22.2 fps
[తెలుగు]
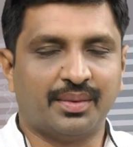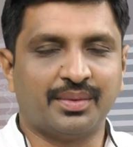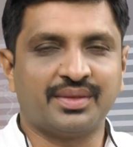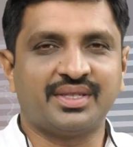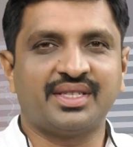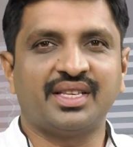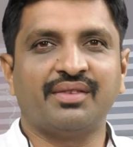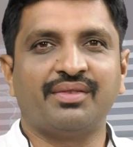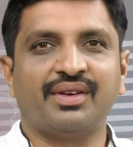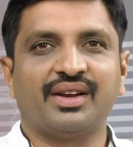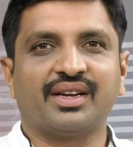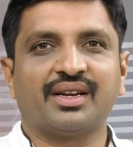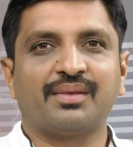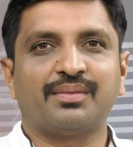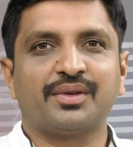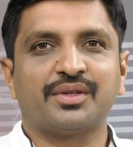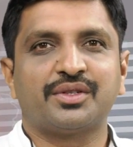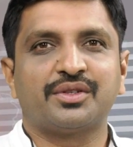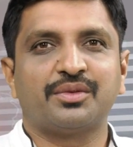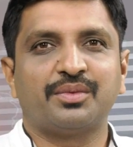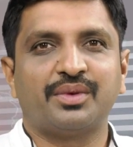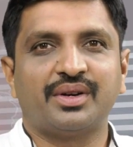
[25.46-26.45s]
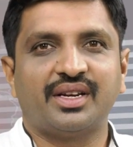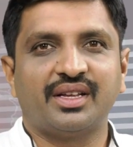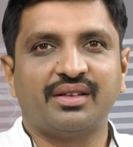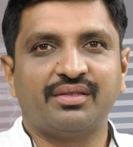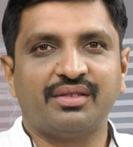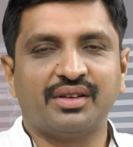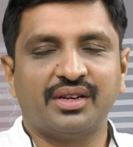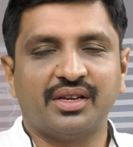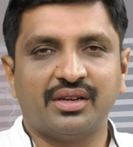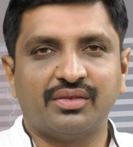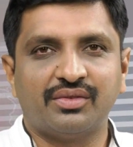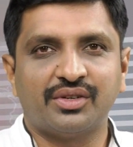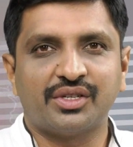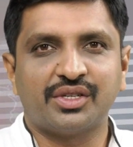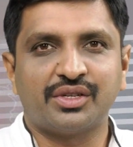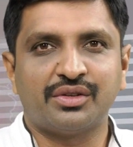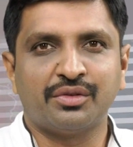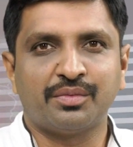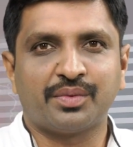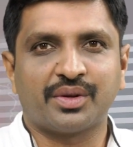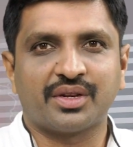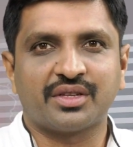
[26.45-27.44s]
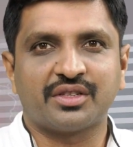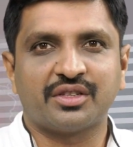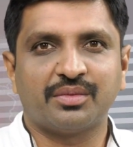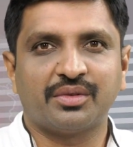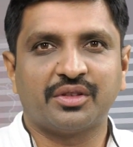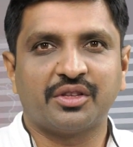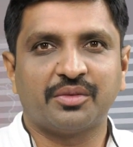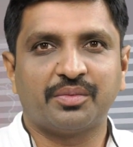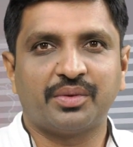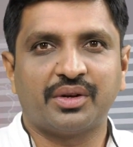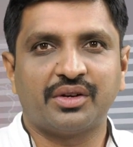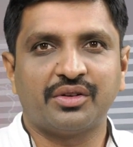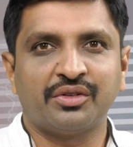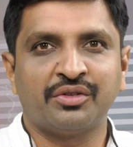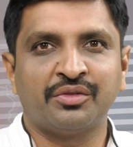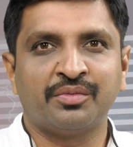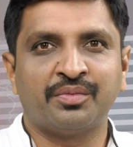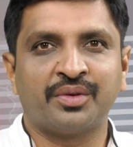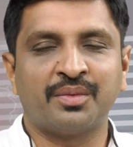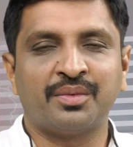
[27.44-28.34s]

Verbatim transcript: నమస్తే వెల్కమ్ టు సుమన్ టీవీ నేను విష్ణు ప్రస్తుతంతో పాటు